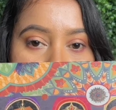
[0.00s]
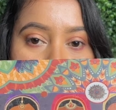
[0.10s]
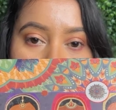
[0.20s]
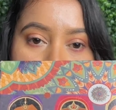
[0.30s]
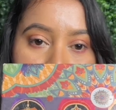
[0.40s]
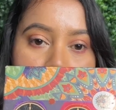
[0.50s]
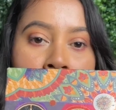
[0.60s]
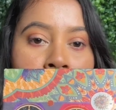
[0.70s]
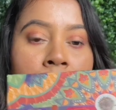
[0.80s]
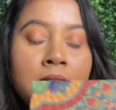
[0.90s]
ভাইব্রেন্ট
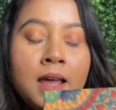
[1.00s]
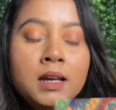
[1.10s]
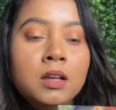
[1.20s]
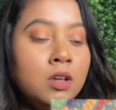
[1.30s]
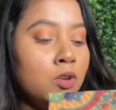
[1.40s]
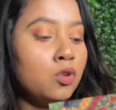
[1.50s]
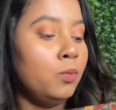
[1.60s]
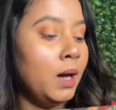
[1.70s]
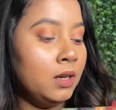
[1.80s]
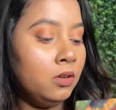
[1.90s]
কালার অ্যান্ড খুব
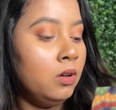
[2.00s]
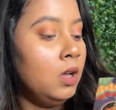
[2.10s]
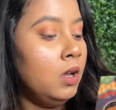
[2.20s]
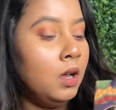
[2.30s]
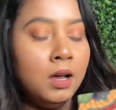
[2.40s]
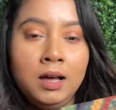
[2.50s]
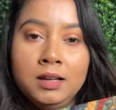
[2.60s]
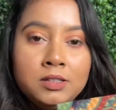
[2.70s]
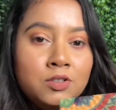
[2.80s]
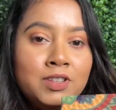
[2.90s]
ভালো
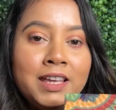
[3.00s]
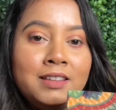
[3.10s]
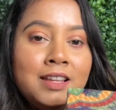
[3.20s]
সো দেখতে